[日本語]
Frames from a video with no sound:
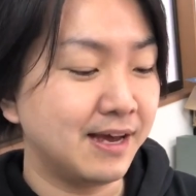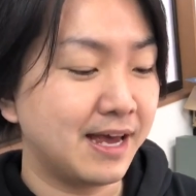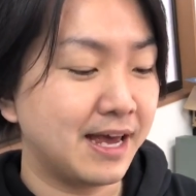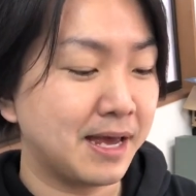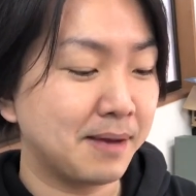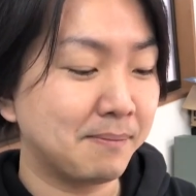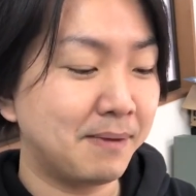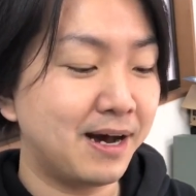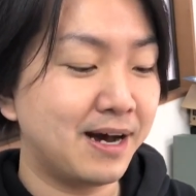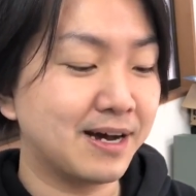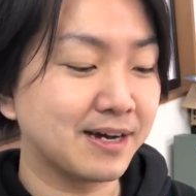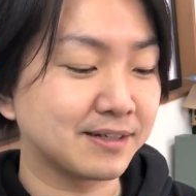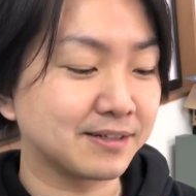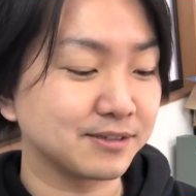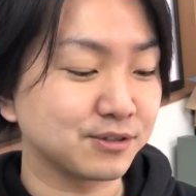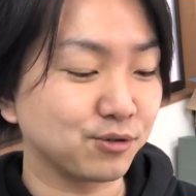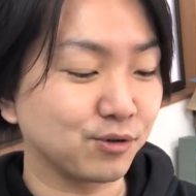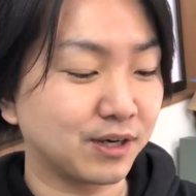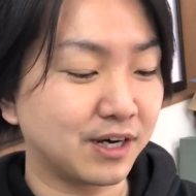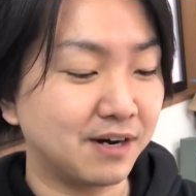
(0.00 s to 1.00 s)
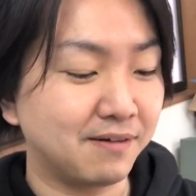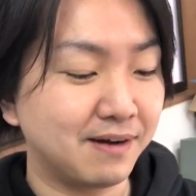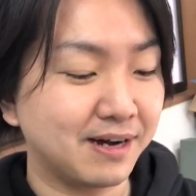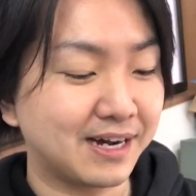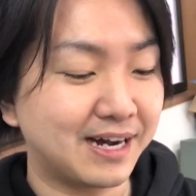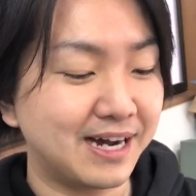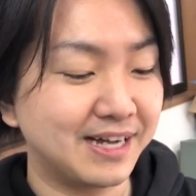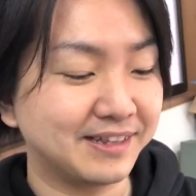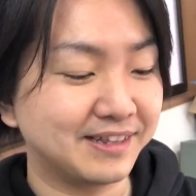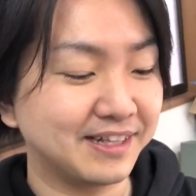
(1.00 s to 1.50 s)
えー、マークとかは
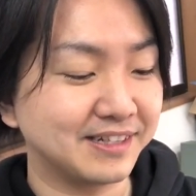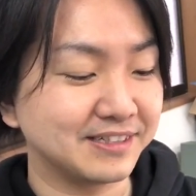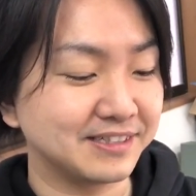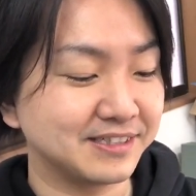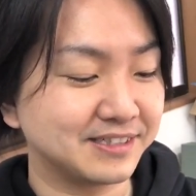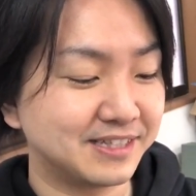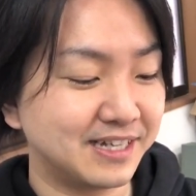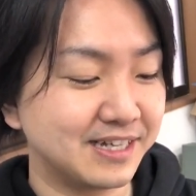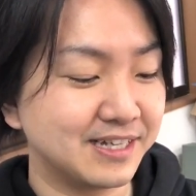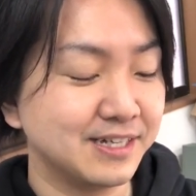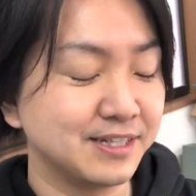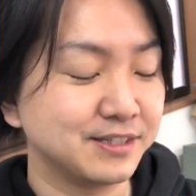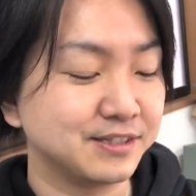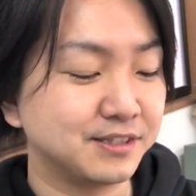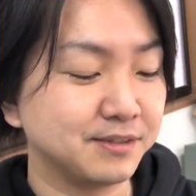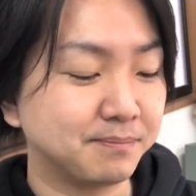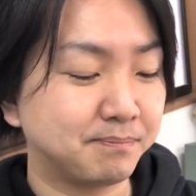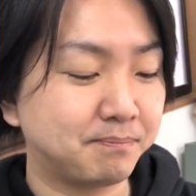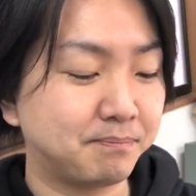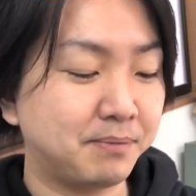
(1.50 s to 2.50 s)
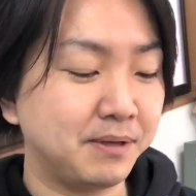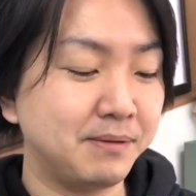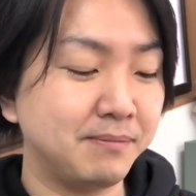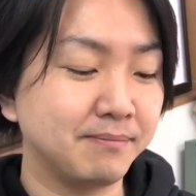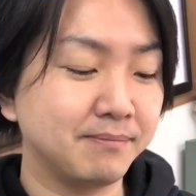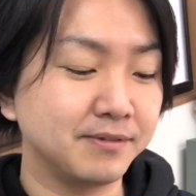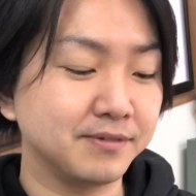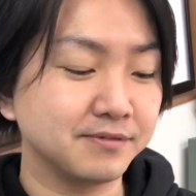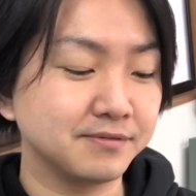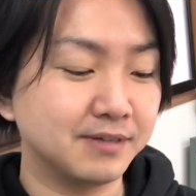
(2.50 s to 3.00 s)
変えたりして、出
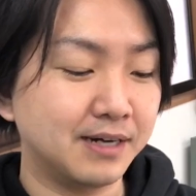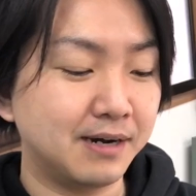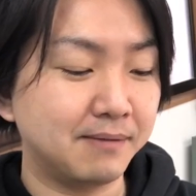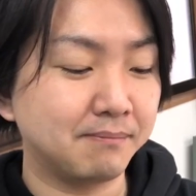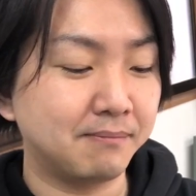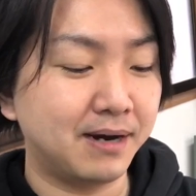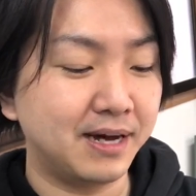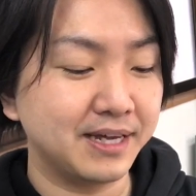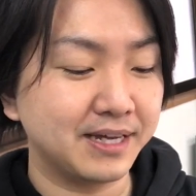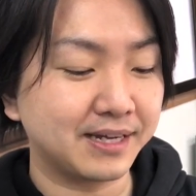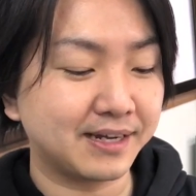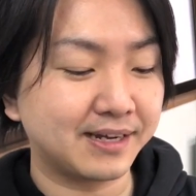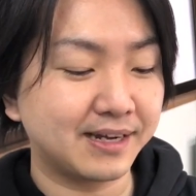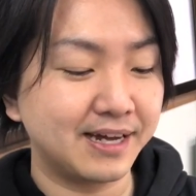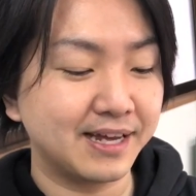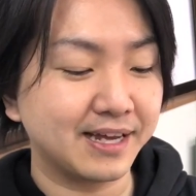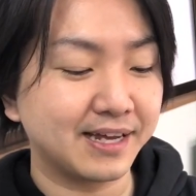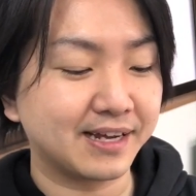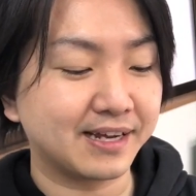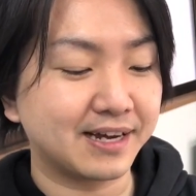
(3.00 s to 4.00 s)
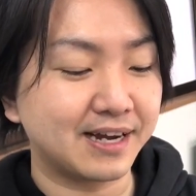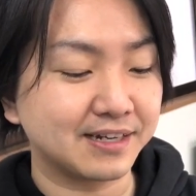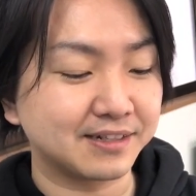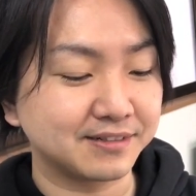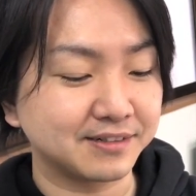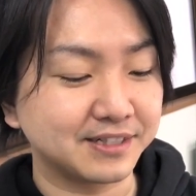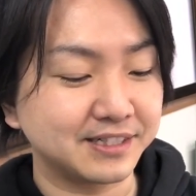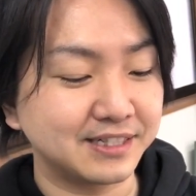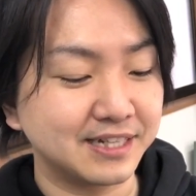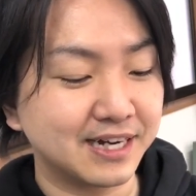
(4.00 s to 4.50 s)
品文は毎回
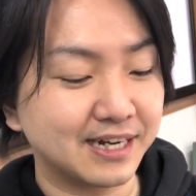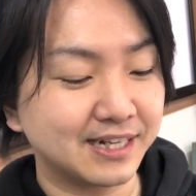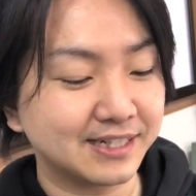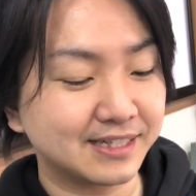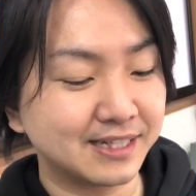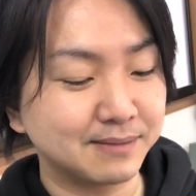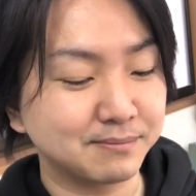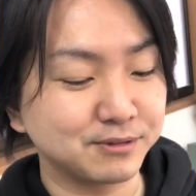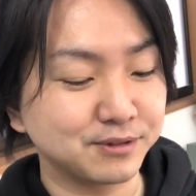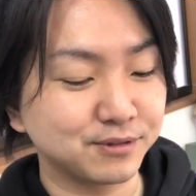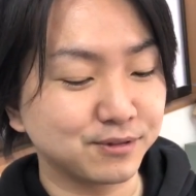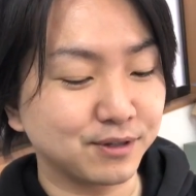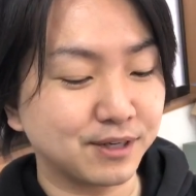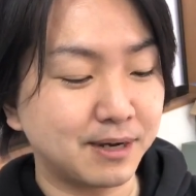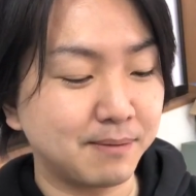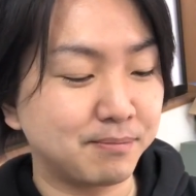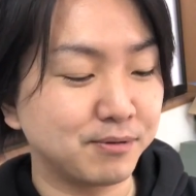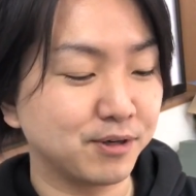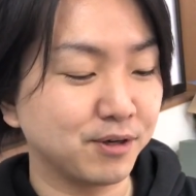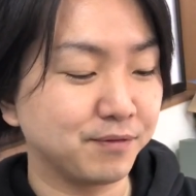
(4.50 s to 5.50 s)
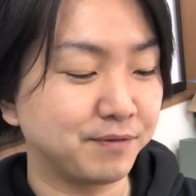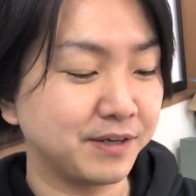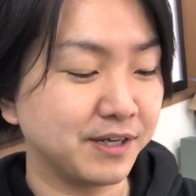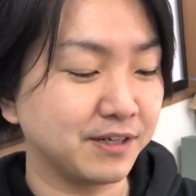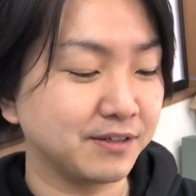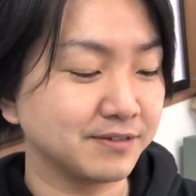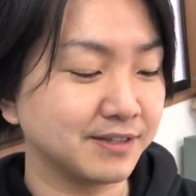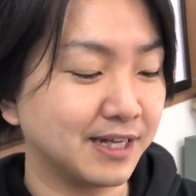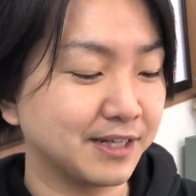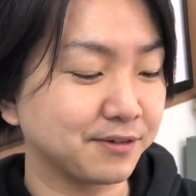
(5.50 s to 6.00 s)
各ひな形文とか
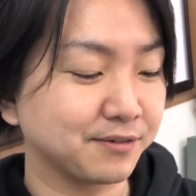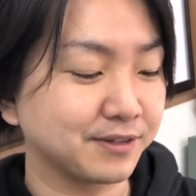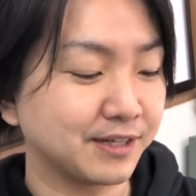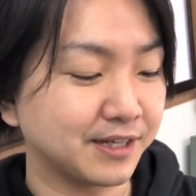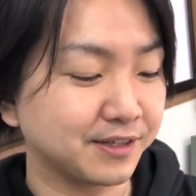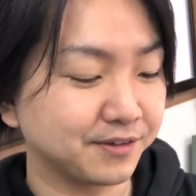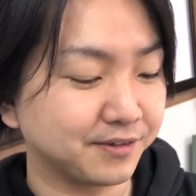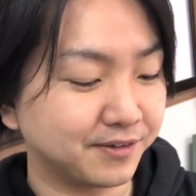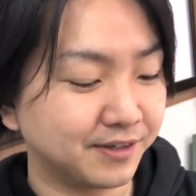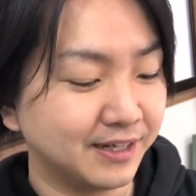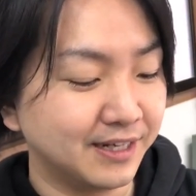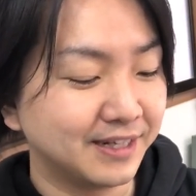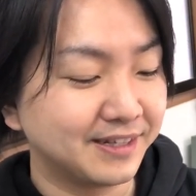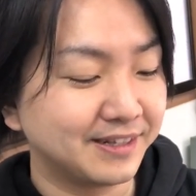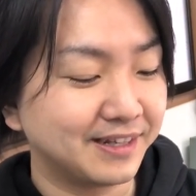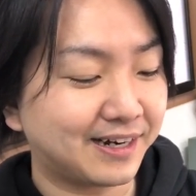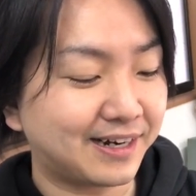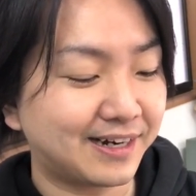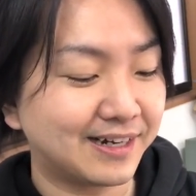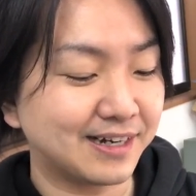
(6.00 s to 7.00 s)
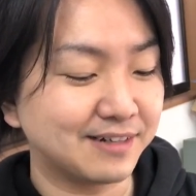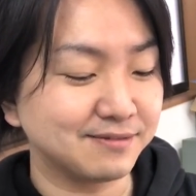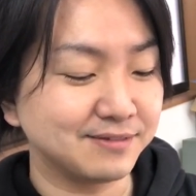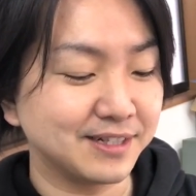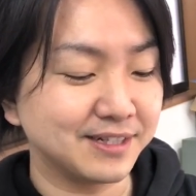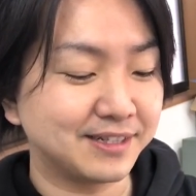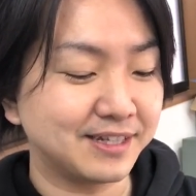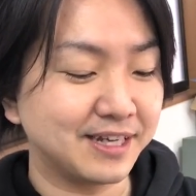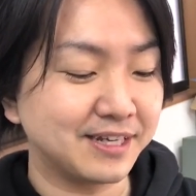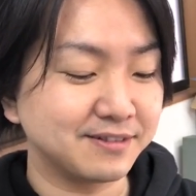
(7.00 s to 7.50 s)
プロフィールなどなど、だから売
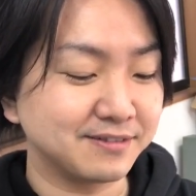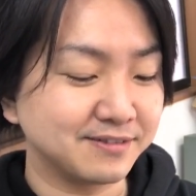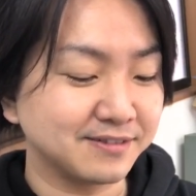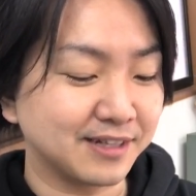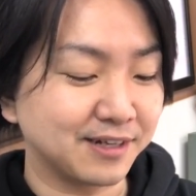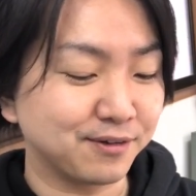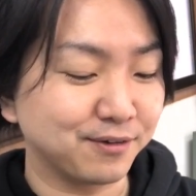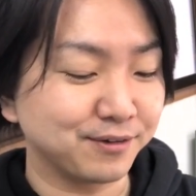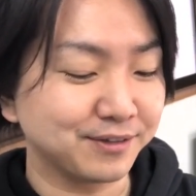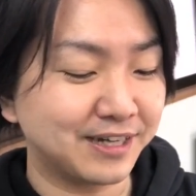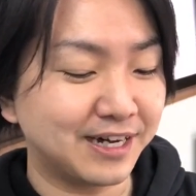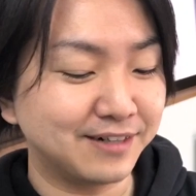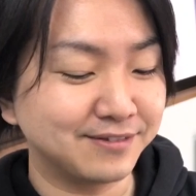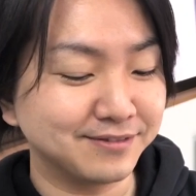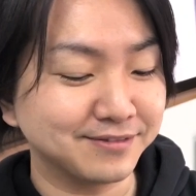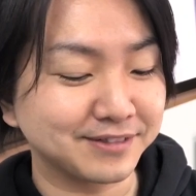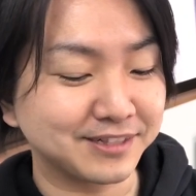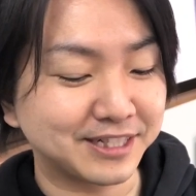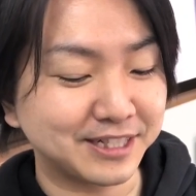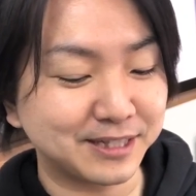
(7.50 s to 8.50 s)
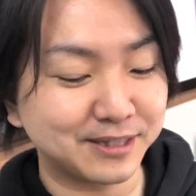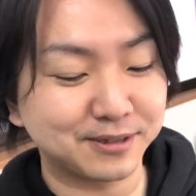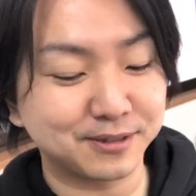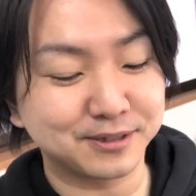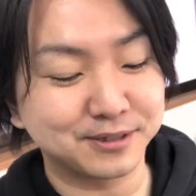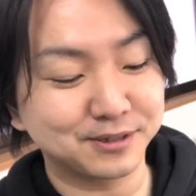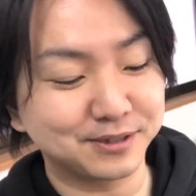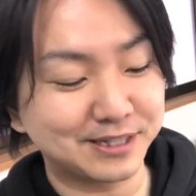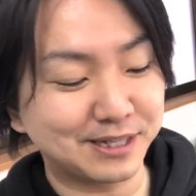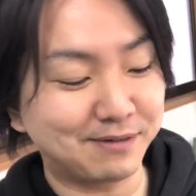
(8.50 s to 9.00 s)
れているんだろうな、うん、きっと
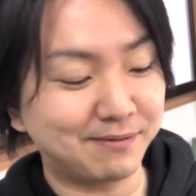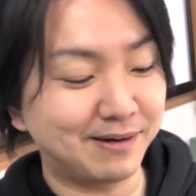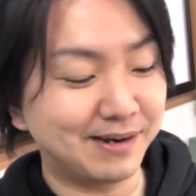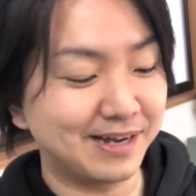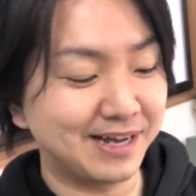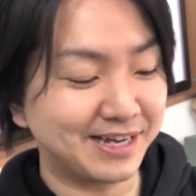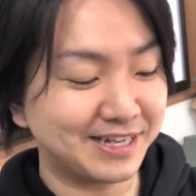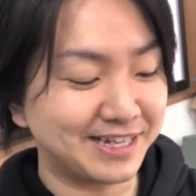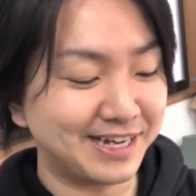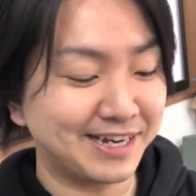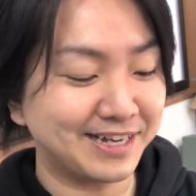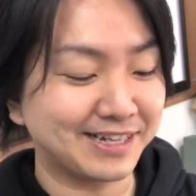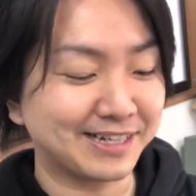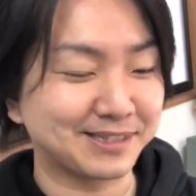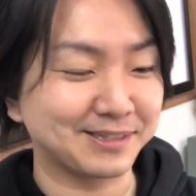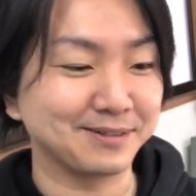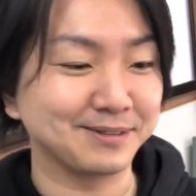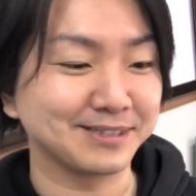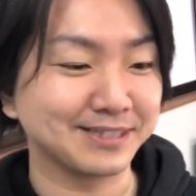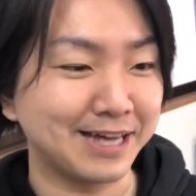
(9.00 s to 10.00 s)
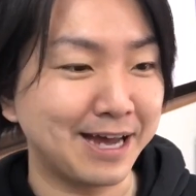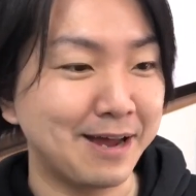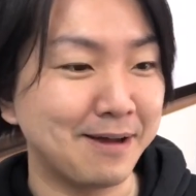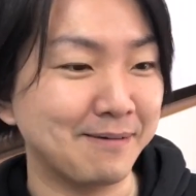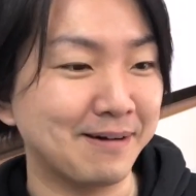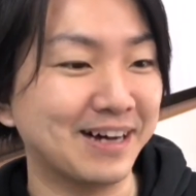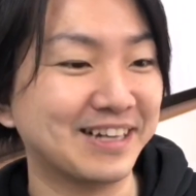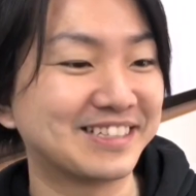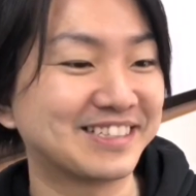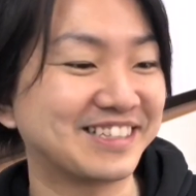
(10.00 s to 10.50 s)
そうだ、笑い、ありがとうござい
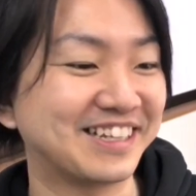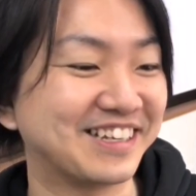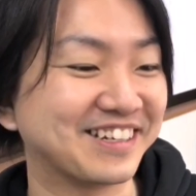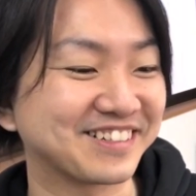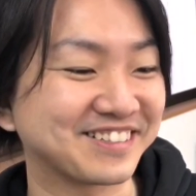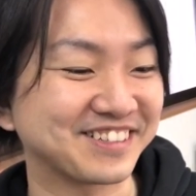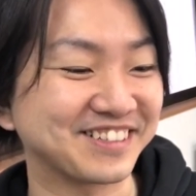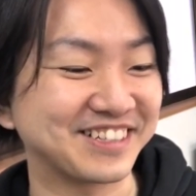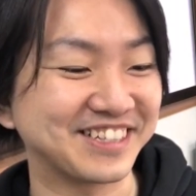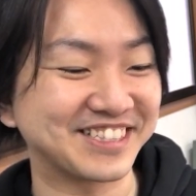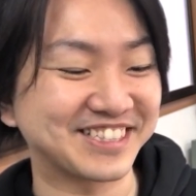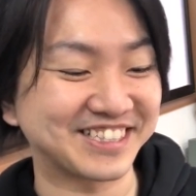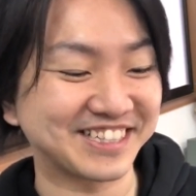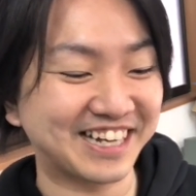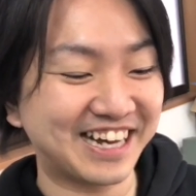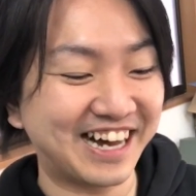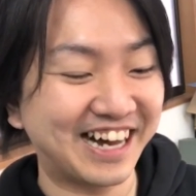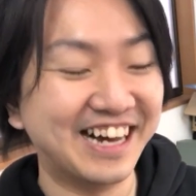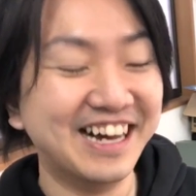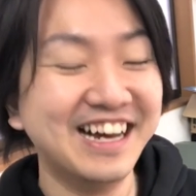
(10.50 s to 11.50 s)
ますっていうことですが、